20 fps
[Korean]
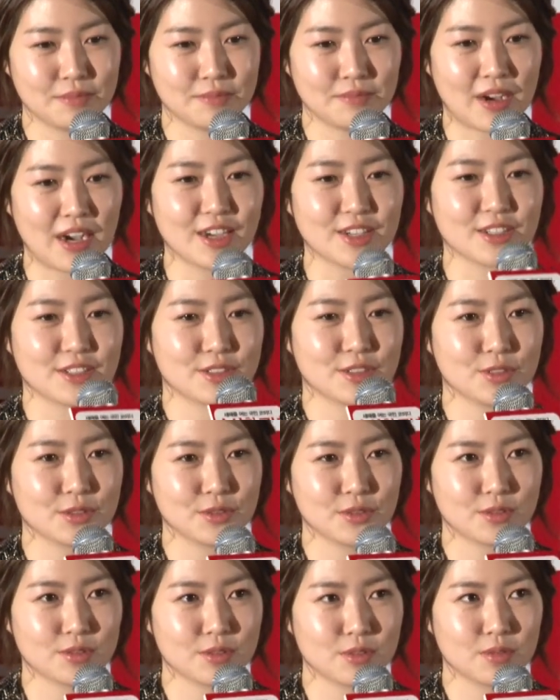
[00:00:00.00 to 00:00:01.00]
막
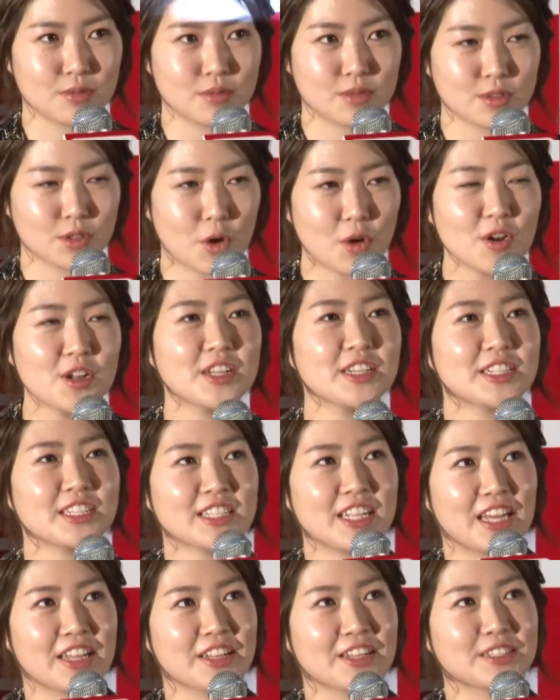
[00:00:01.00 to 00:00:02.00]

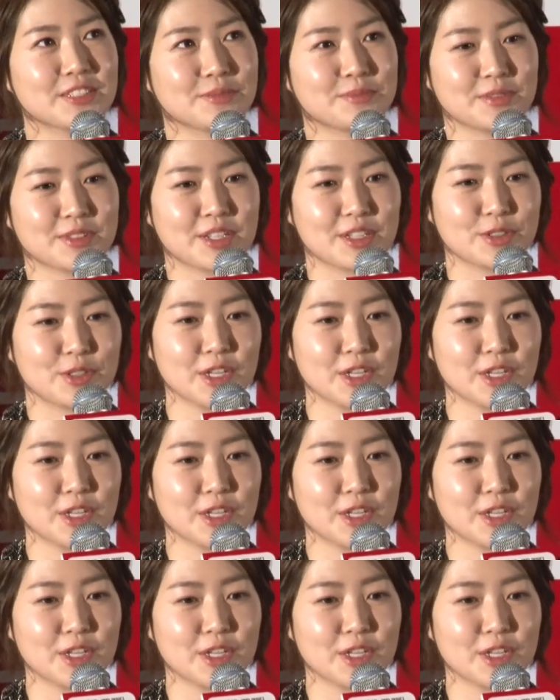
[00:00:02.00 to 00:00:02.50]
떨리진 않았습니다.